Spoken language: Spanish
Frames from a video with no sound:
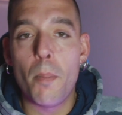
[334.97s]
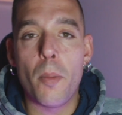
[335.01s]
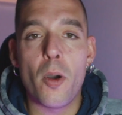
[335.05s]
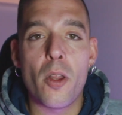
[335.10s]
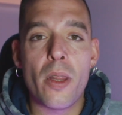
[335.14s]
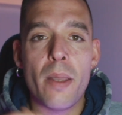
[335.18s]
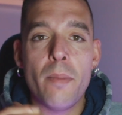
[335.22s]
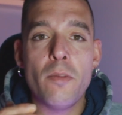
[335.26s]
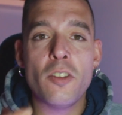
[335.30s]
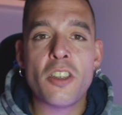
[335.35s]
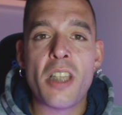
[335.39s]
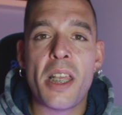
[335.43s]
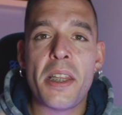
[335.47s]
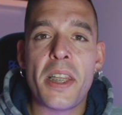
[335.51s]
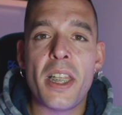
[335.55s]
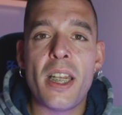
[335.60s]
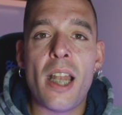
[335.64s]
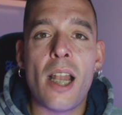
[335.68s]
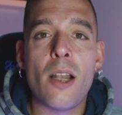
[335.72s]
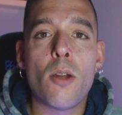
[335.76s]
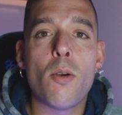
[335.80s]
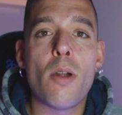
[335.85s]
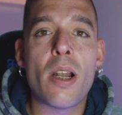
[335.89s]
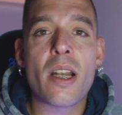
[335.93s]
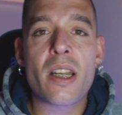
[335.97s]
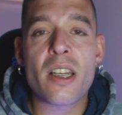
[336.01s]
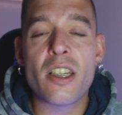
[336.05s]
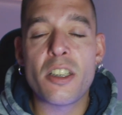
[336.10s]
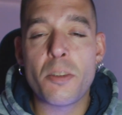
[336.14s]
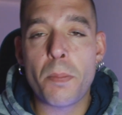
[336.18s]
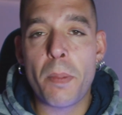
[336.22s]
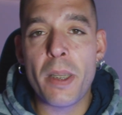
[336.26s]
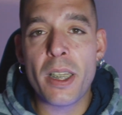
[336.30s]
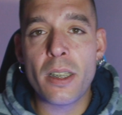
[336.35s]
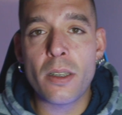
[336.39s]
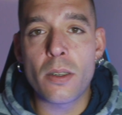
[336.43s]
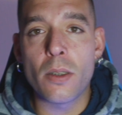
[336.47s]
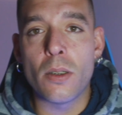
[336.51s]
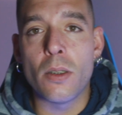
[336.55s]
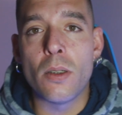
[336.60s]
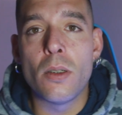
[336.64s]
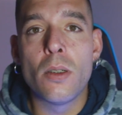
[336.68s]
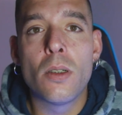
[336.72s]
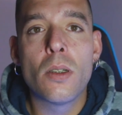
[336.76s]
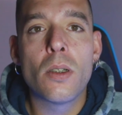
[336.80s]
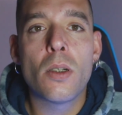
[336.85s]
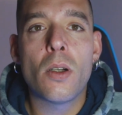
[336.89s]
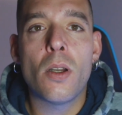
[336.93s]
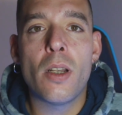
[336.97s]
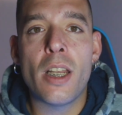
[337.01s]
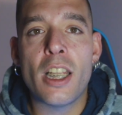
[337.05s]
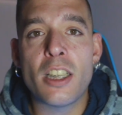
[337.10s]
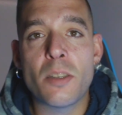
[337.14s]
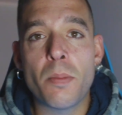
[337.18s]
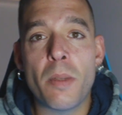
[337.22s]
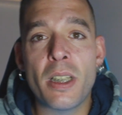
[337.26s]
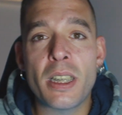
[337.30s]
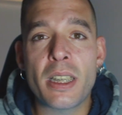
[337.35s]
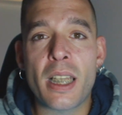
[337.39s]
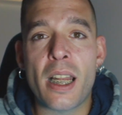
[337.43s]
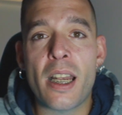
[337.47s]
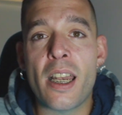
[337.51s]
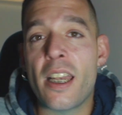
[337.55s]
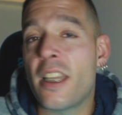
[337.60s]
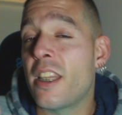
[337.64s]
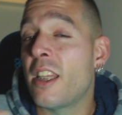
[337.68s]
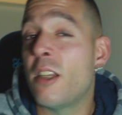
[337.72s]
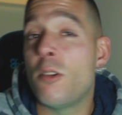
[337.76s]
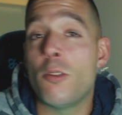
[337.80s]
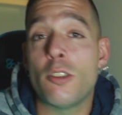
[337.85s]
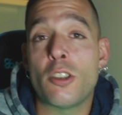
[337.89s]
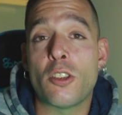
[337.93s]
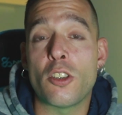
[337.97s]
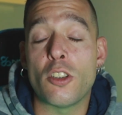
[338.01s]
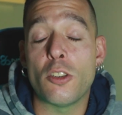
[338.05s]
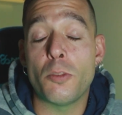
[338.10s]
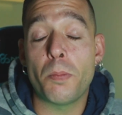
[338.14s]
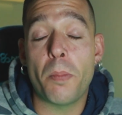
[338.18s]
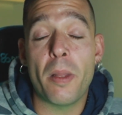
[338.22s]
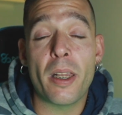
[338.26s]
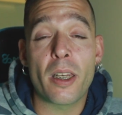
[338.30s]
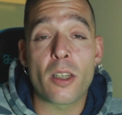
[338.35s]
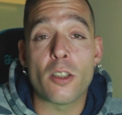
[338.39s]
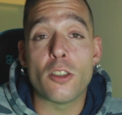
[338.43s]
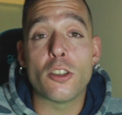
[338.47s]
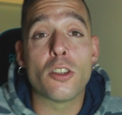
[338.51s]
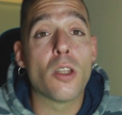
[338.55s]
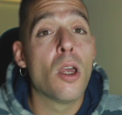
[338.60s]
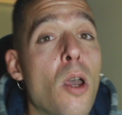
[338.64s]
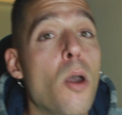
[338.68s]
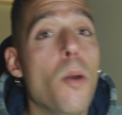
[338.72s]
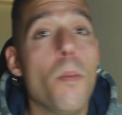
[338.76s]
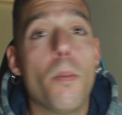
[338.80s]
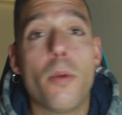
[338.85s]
¿Podemos hacer algo al respecto con las máscaras de nuestros perros?